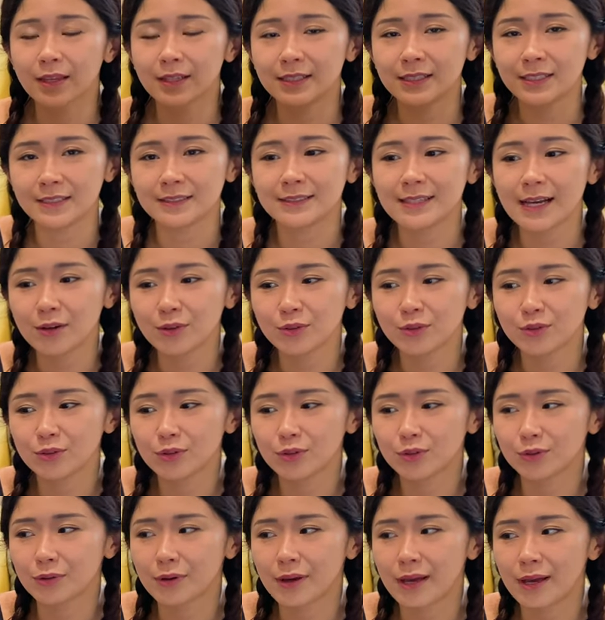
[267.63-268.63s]
体操运
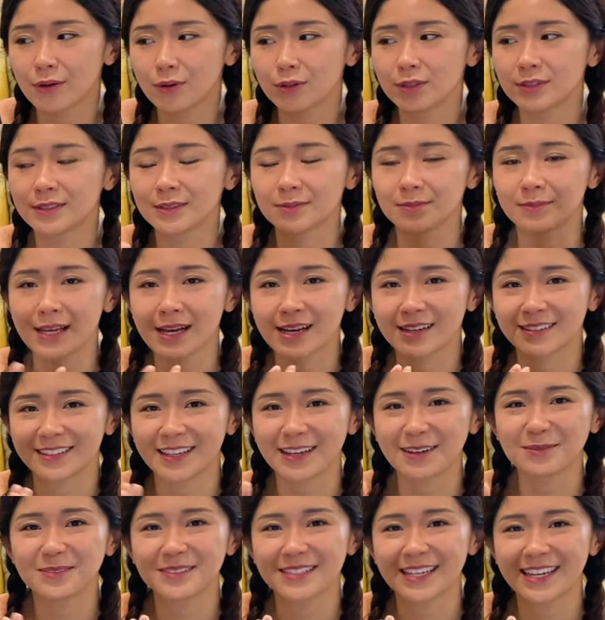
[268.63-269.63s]
动员或者怎么样，
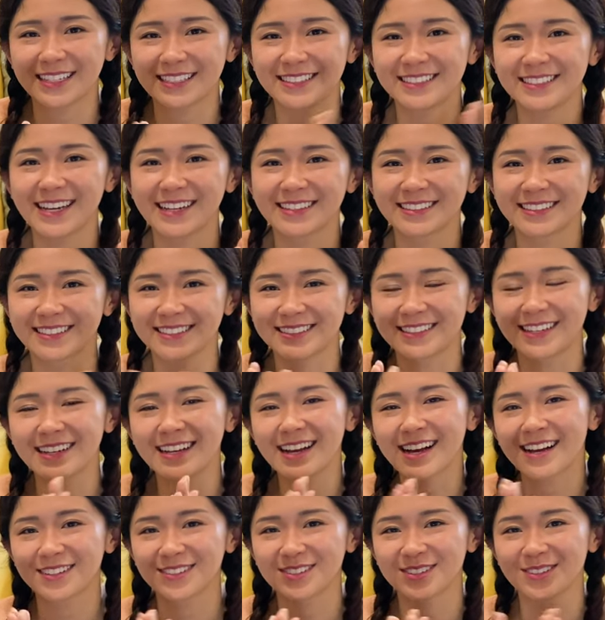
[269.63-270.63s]
他们在上那个单
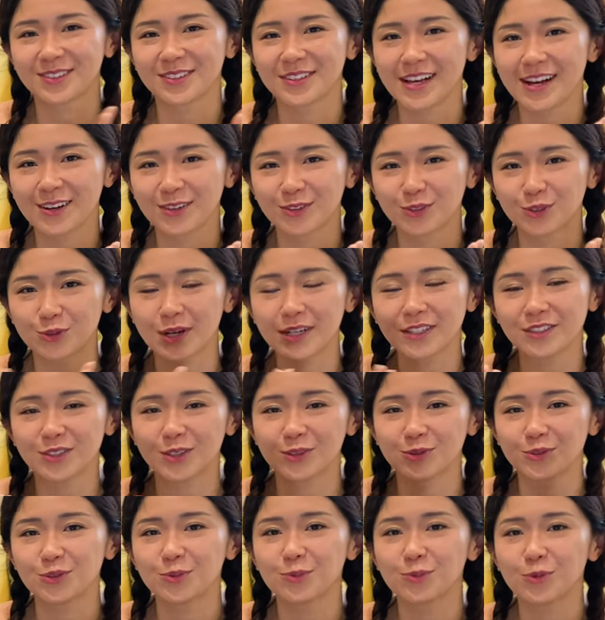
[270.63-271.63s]
杠的时候，要双
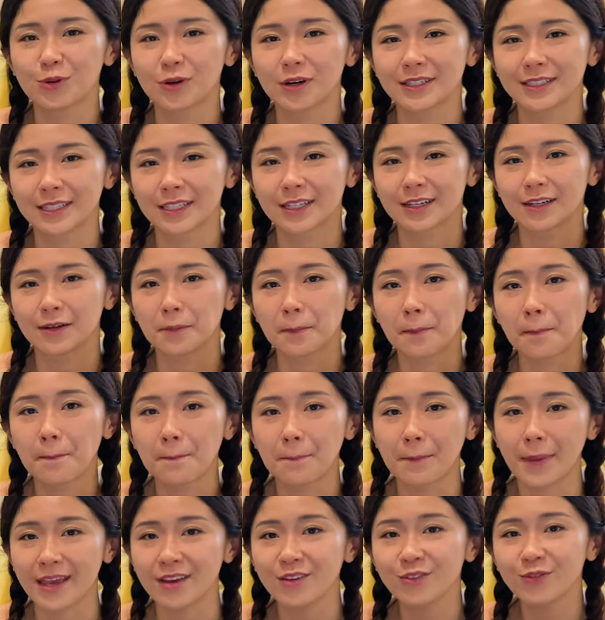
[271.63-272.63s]
手去抹那个
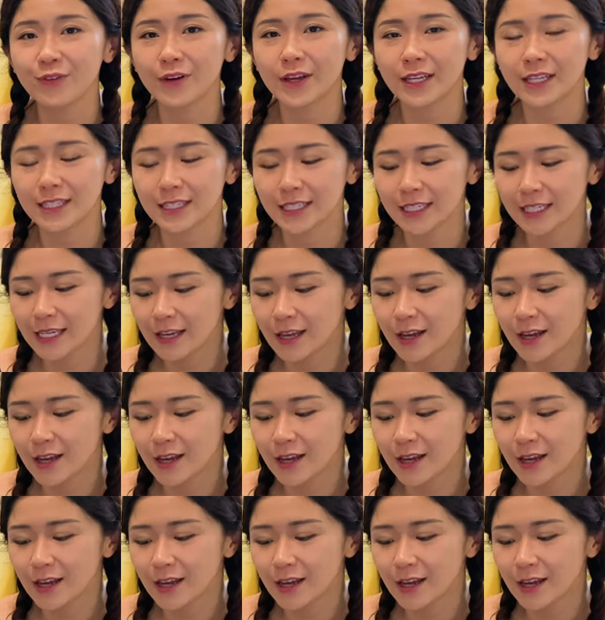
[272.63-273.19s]
眉粉。